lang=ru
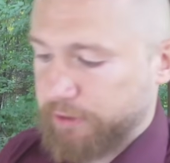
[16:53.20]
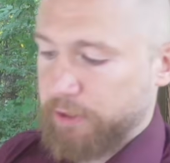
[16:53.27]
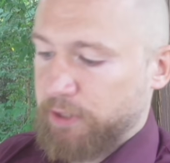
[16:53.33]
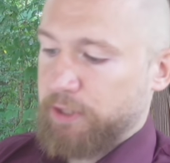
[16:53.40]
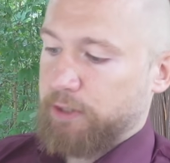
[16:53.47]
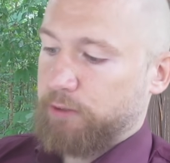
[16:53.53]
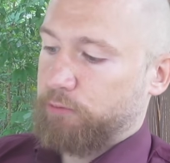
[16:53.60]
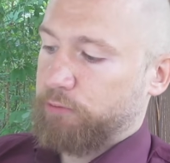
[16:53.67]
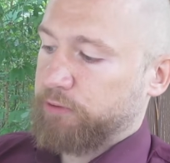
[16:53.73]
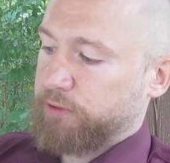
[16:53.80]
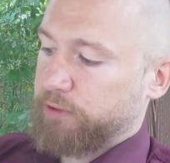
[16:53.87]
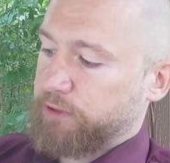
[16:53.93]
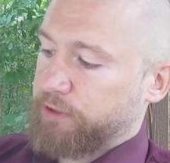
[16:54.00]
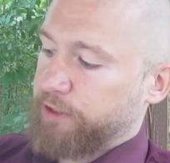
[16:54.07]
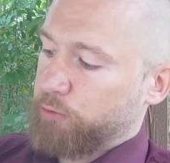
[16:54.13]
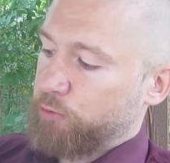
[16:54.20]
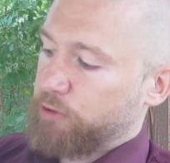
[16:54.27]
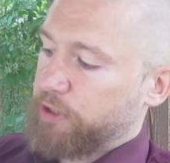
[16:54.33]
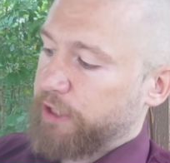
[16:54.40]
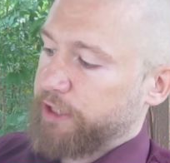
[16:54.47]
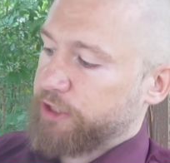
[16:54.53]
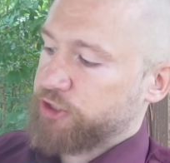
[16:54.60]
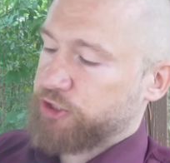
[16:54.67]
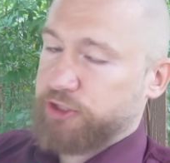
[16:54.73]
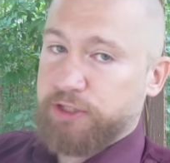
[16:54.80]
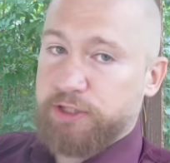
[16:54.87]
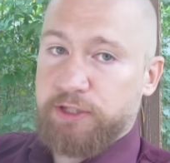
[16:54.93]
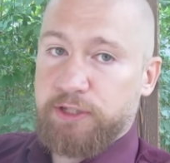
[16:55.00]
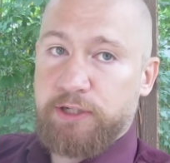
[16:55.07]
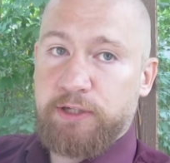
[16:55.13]
Ага. Он ГУ ГЭШ
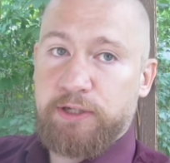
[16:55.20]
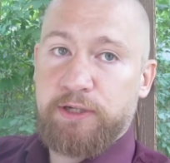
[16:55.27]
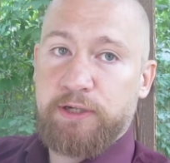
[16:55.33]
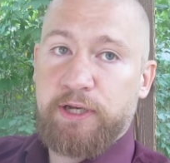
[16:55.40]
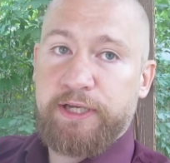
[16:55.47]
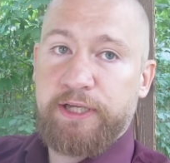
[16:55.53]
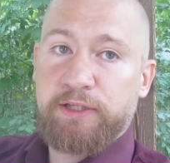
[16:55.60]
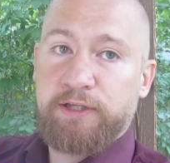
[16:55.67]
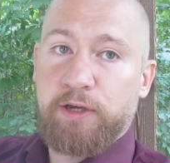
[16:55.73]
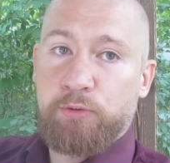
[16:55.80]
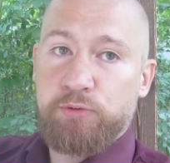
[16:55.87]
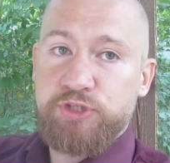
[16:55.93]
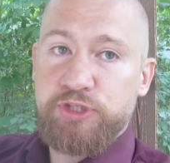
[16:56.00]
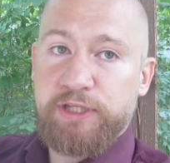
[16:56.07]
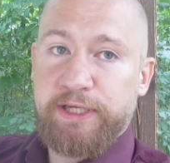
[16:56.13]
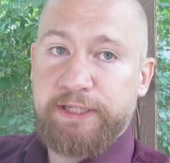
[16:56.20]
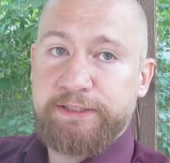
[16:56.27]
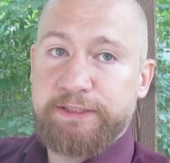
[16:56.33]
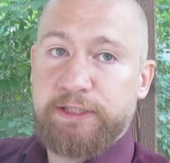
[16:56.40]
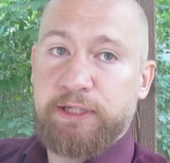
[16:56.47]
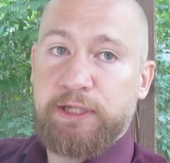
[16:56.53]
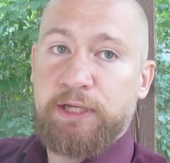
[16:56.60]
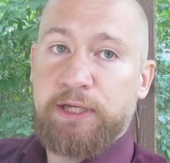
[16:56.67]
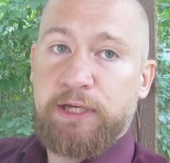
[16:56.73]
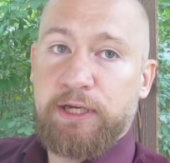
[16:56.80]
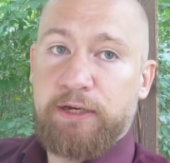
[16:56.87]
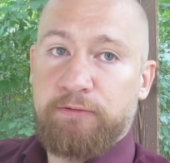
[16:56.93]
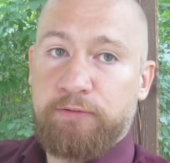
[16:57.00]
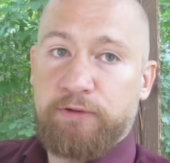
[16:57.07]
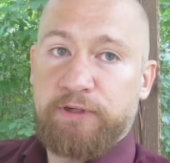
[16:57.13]
э, агент ГРУ считается.
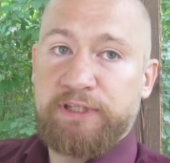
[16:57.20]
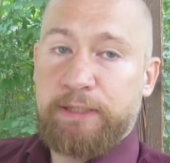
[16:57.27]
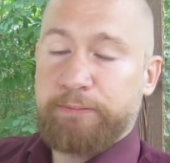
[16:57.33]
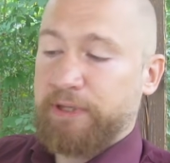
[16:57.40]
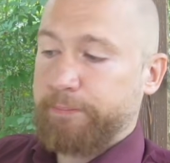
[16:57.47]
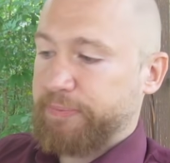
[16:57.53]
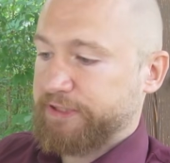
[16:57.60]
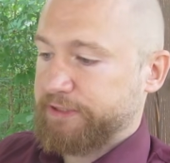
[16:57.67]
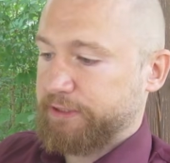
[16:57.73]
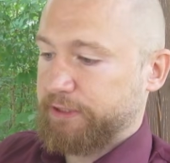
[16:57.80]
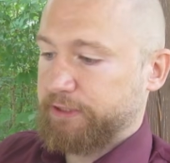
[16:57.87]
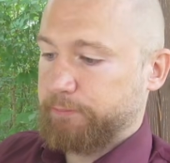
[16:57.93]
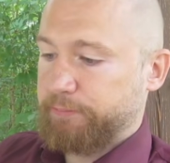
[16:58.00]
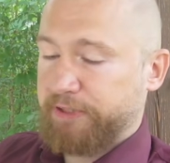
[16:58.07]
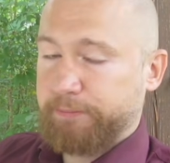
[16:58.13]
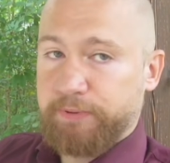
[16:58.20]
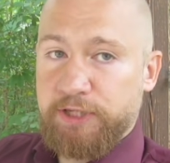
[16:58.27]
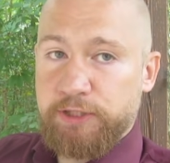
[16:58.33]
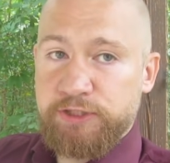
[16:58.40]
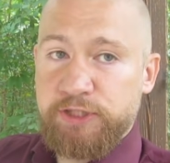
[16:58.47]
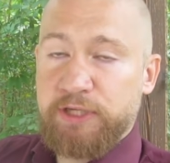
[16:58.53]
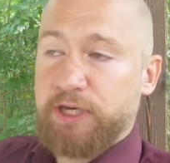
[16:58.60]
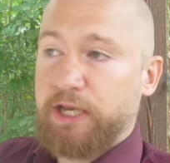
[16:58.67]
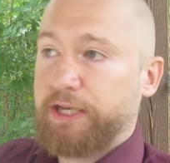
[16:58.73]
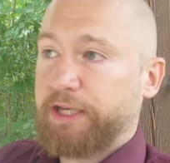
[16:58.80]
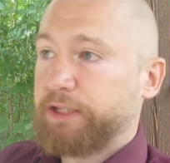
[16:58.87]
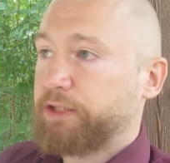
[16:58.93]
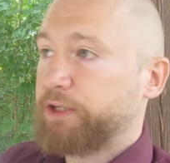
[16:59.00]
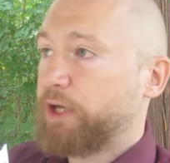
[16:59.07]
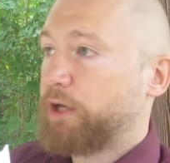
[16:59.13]
Ага. Вот, там написано это. Предположительно,
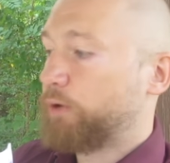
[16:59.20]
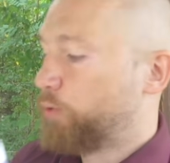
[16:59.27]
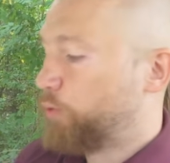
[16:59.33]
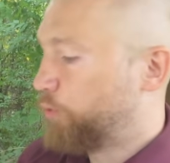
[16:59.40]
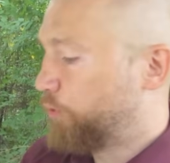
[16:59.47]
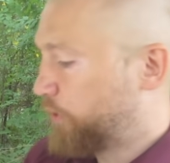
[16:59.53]
агент ГРУ